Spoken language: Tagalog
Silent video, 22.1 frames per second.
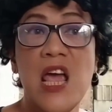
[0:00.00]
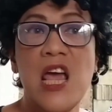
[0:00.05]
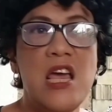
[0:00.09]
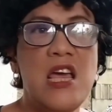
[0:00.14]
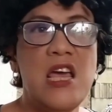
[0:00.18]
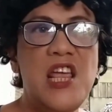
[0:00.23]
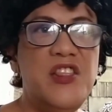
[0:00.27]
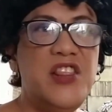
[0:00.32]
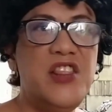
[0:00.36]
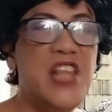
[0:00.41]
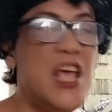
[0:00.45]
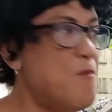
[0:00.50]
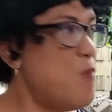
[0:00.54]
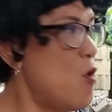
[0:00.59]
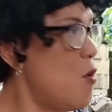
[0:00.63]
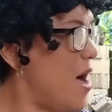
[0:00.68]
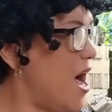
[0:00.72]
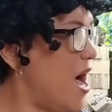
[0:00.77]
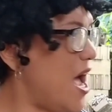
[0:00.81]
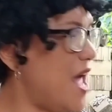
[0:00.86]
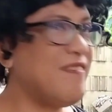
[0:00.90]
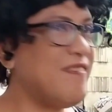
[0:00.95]
Hindi po,
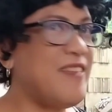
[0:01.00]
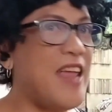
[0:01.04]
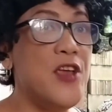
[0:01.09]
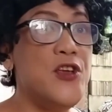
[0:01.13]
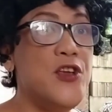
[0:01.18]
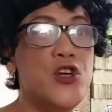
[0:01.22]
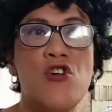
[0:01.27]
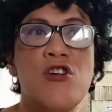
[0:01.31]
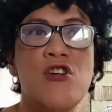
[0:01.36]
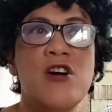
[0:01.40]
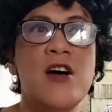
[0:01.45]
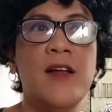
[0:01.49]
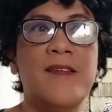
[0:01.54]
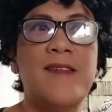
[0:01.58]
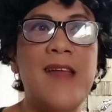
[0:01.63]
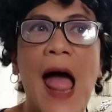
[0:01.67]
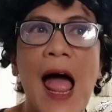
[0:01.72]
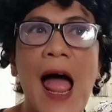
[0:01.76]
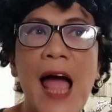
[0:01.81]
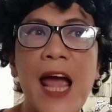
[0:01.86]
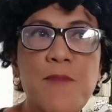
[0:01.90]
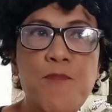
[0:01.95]
Mang Arsenio.
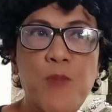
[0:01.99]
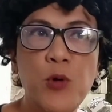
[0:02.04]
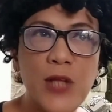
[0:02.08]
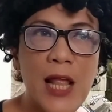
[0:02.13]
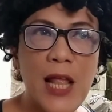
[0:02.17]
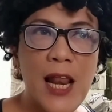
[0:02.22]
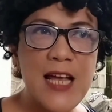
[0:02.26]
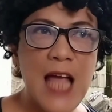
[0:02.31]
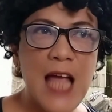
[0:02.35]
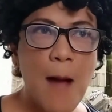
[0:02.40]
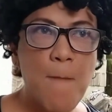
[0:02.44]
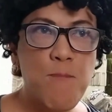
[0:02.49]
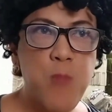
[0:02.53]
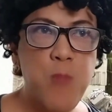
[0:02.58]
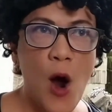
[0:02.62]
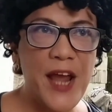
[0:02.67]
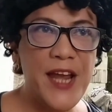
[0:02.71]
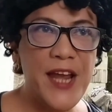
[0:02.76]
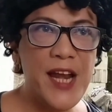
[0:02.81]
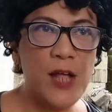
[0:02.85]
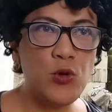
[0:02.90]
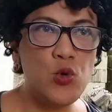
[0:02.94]
Sa akin po talaga
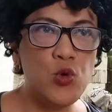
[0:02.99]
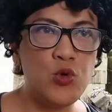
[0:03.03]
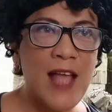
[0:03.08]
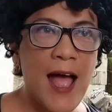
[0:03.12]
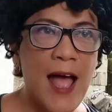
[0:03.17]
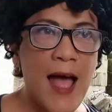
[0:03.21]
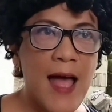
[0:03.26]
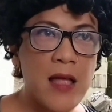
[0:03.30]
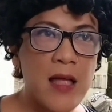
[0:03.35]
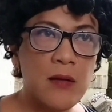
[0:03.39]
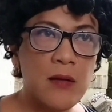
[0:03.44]
buhay na tuta.